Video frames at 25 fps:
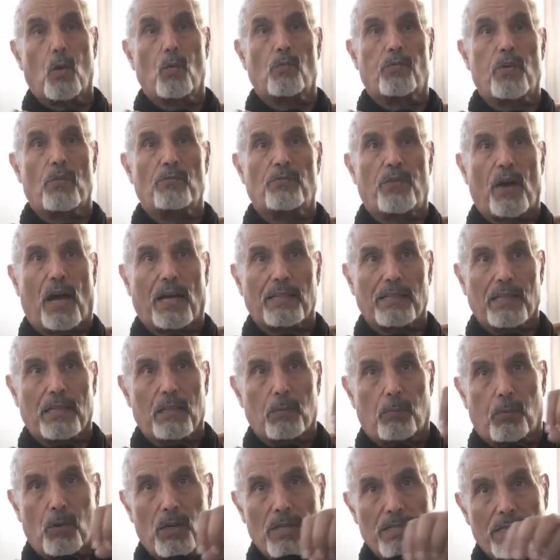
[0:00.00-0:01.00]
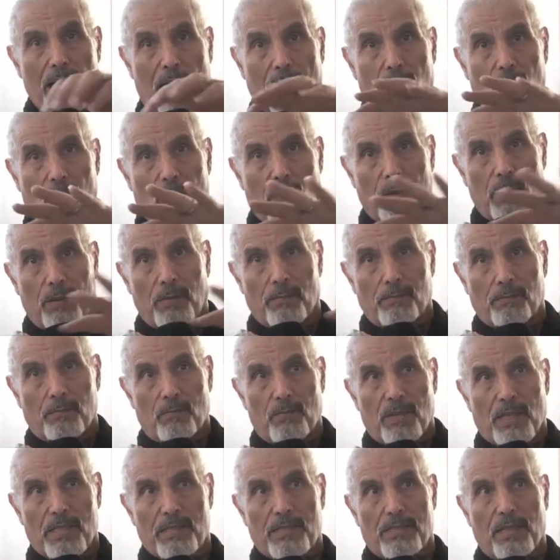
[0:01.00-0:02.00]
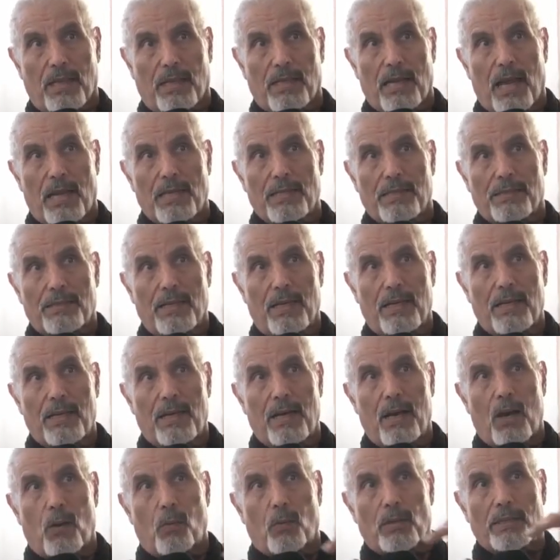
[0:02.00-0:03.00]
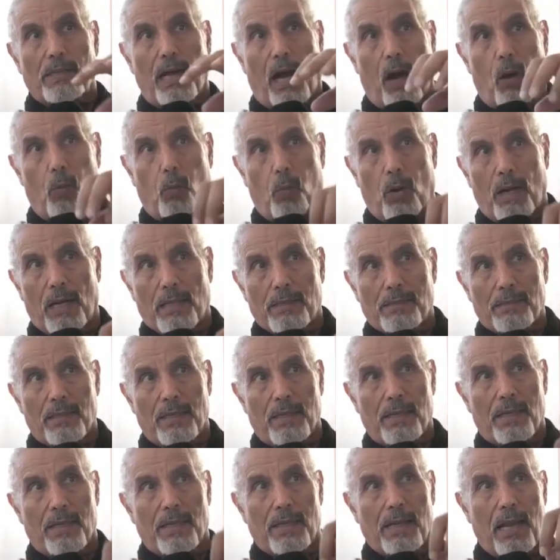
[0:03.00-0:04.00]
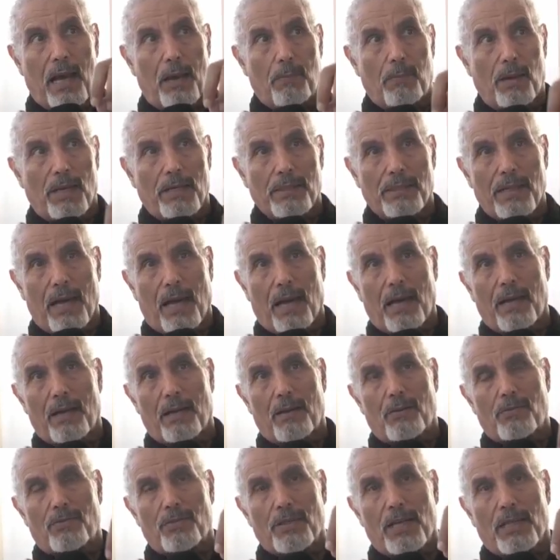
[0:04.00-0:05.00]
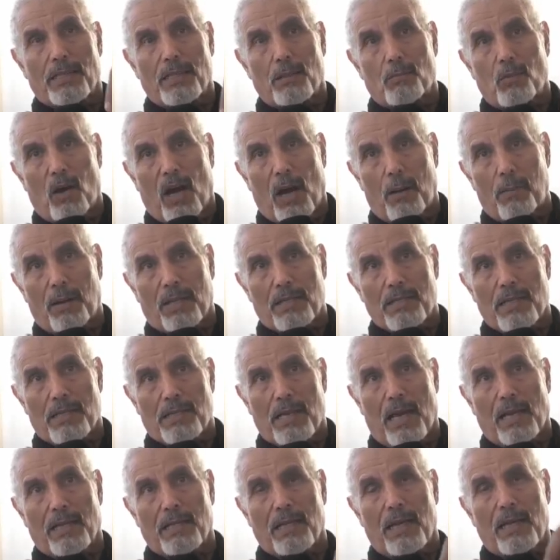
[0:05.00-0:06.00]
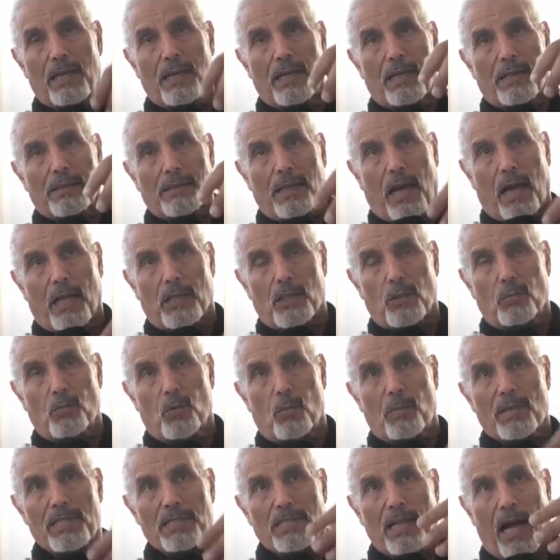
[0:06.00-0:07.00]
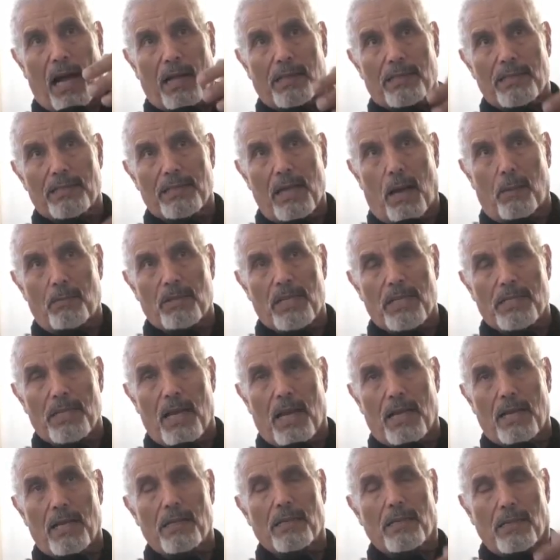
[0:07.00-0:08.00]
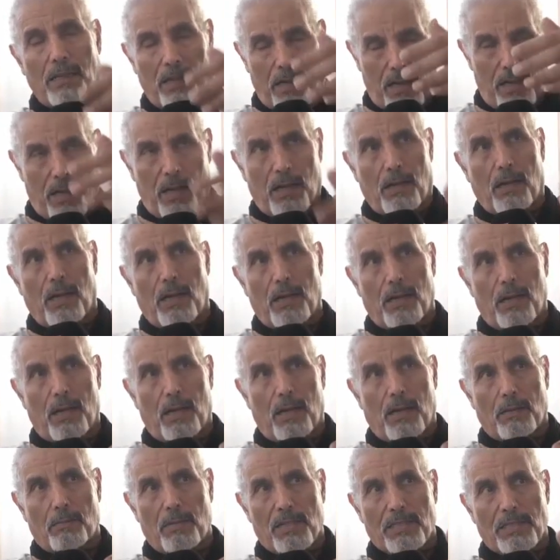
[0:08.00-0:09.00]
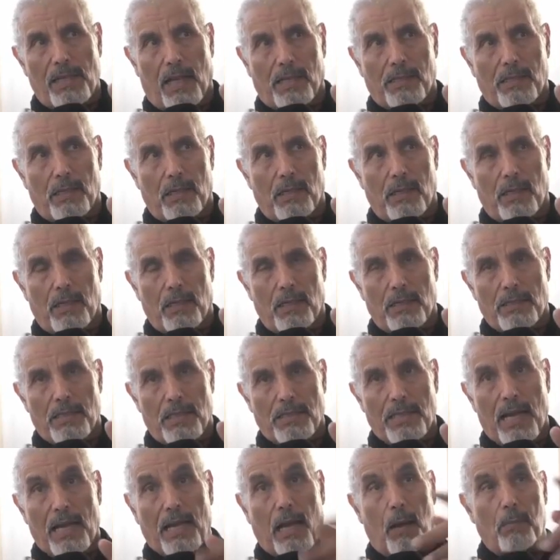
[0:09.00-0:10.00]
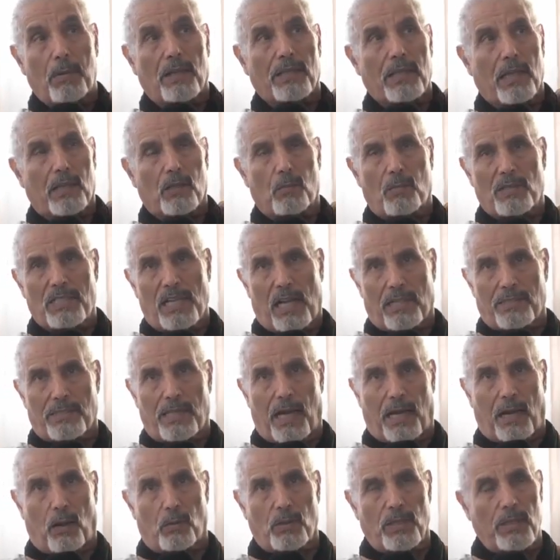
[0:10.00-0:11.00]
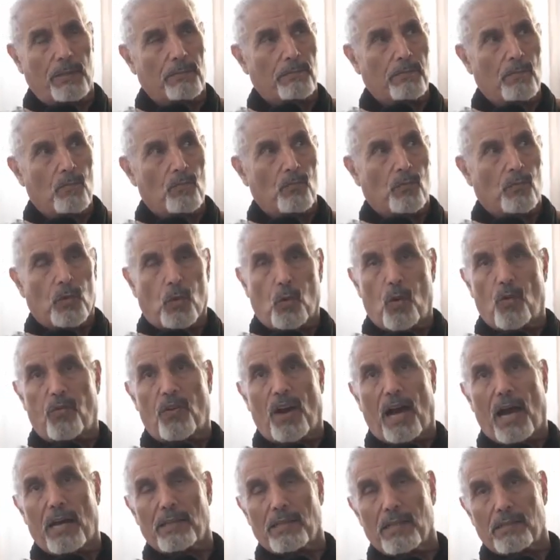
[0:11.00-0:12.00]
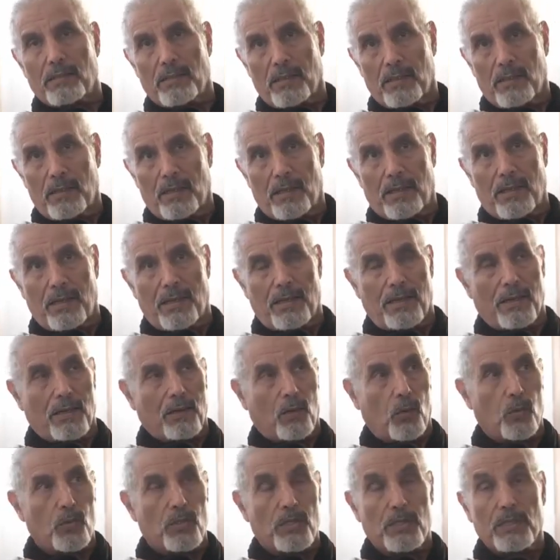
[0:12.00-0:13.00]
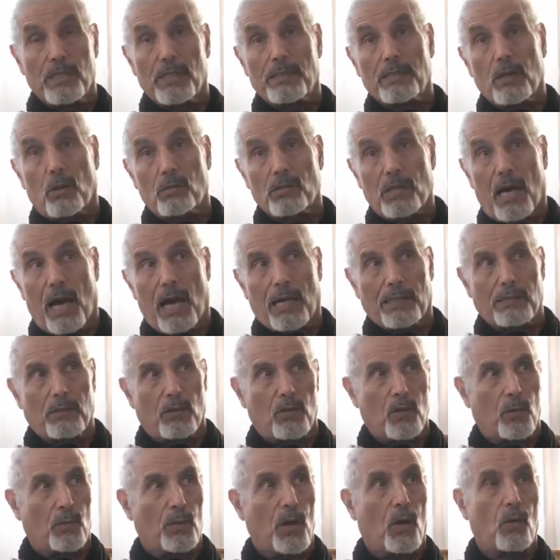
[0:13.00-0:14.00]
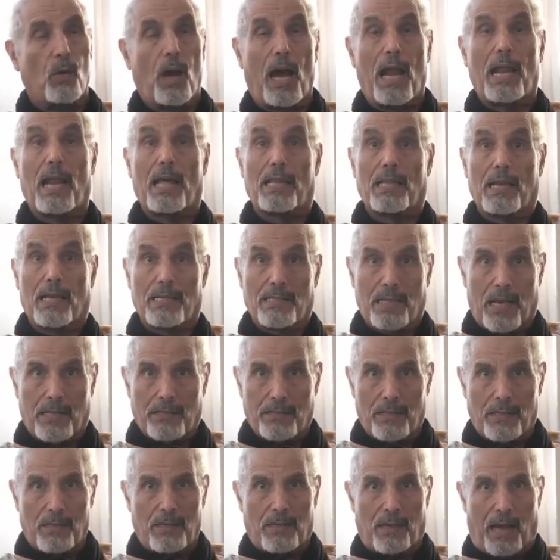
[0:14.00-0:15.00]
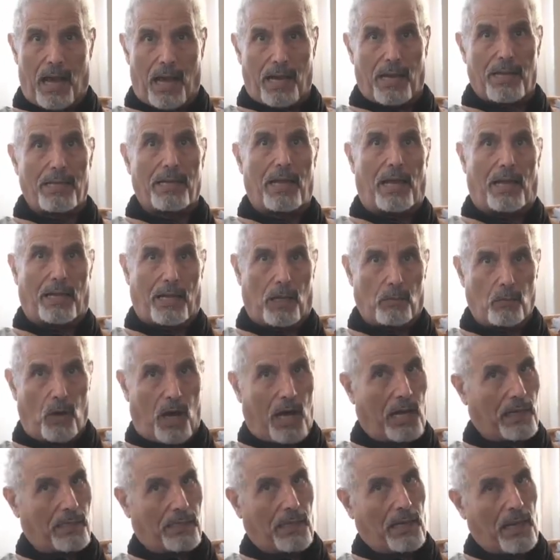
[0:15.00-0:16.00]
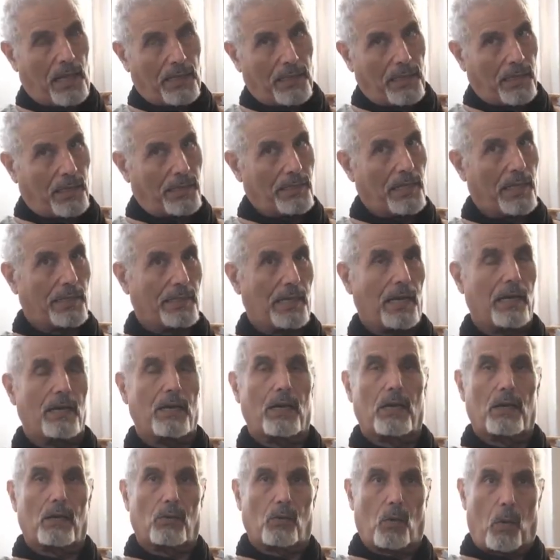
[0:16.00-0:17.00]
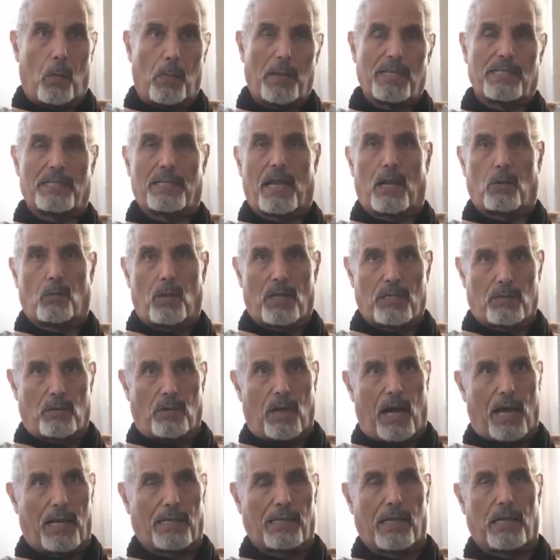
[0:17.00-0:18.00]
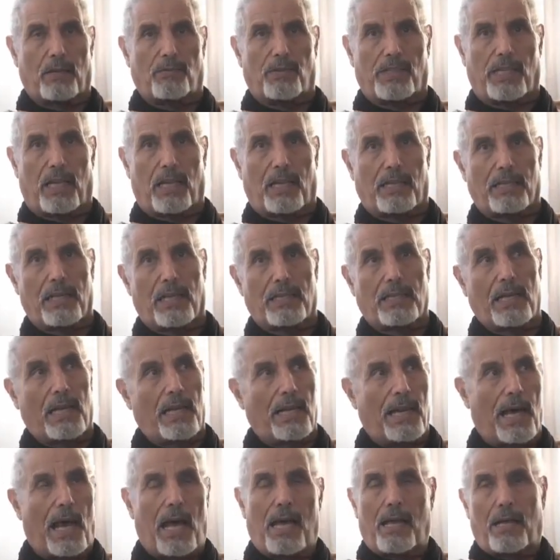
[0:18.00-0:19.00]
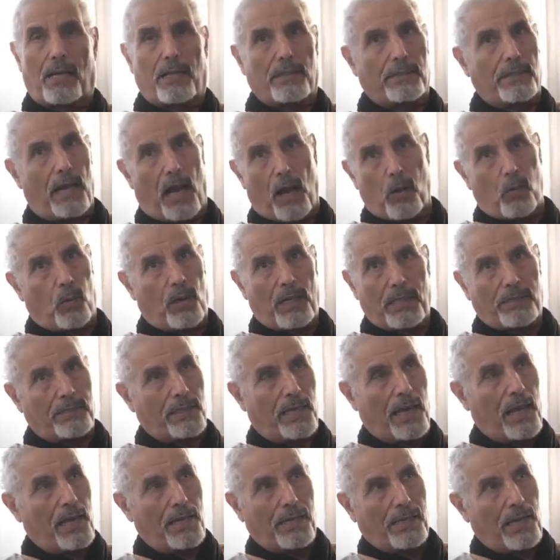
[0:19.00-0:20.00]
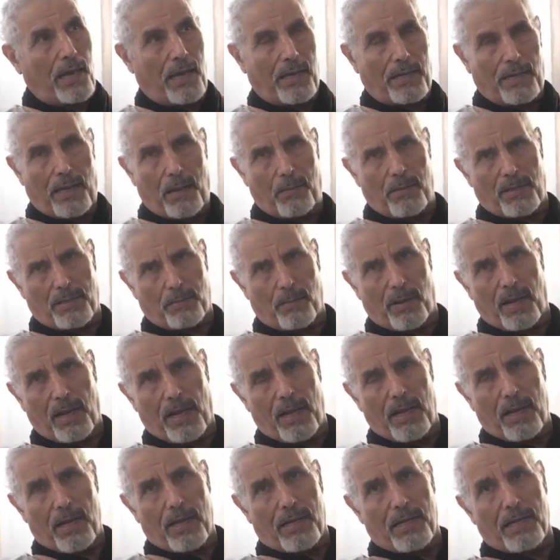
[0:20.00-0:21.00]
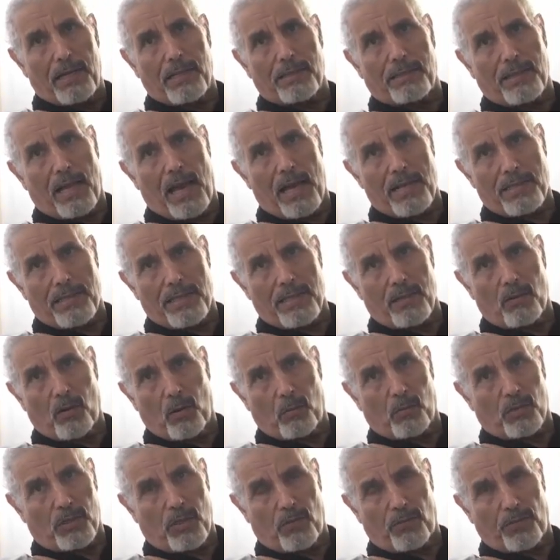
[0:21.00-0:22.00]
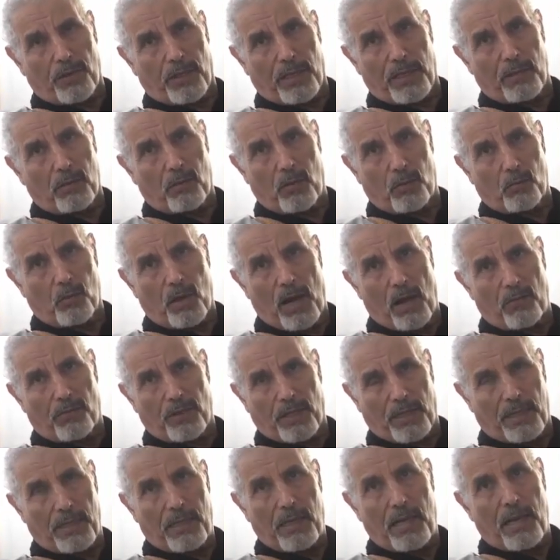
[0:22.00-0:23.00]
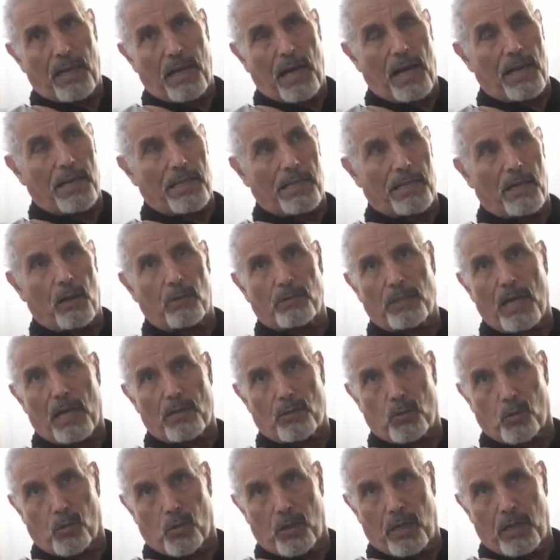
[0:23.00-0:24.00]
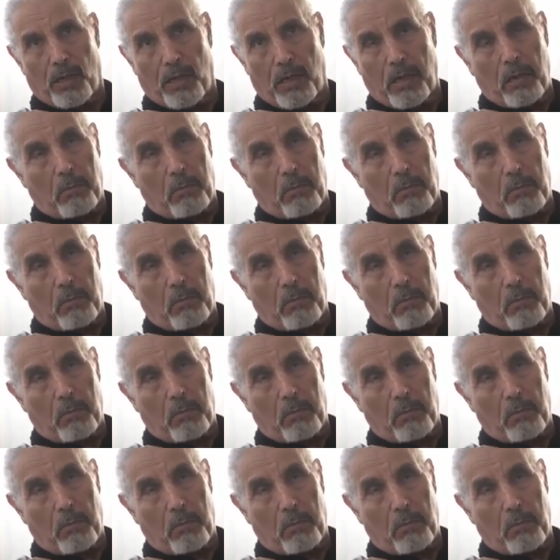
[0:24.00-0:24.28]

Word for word: ومن فقدت البوليزاريو استقلاليتها وتحولت الى بيدق في يد المخابرات الجزائريه تخدم مصلحه الشعب الجزائري لا لا مصلحه الجزائر قبل ان تخدم مصلحه الصحراويين وفقدت آه، قدسيتها وطهارتها ونبلها وعلى هذا الاساس اعلنا احنا المعارضه لهذه القياده وما زلنا نواصل العارضه لفتح القياده لانها تحولت الى الى الى مزبله للانتهازيين والمسفقين والمنافقين الذين يتاجرون